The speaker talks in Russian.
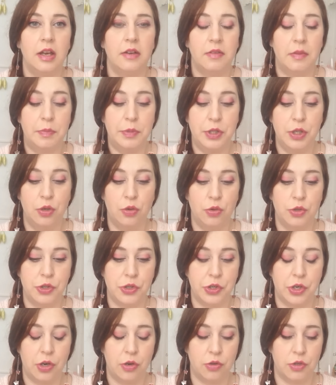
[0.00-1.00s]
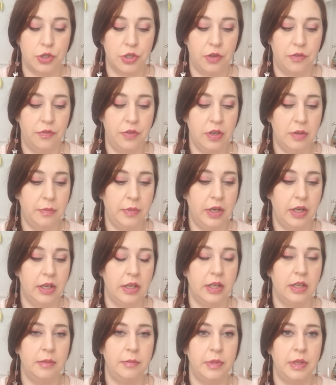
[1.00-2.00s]
Вообще очень хорошая фирма,
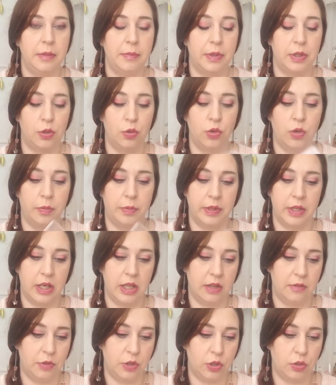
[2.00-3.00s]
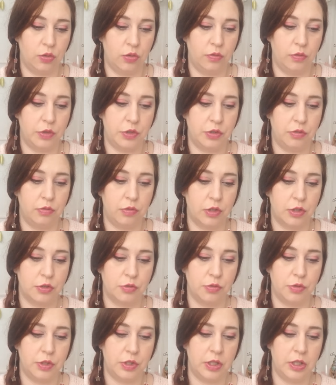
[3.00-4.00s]
и мне подруга подарила вот такую вот
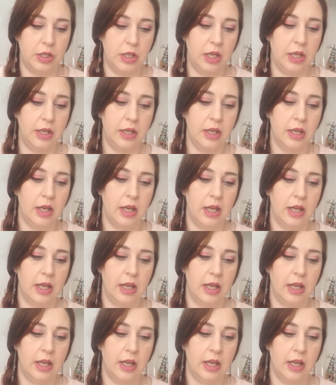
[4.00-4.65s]
четверочку теней,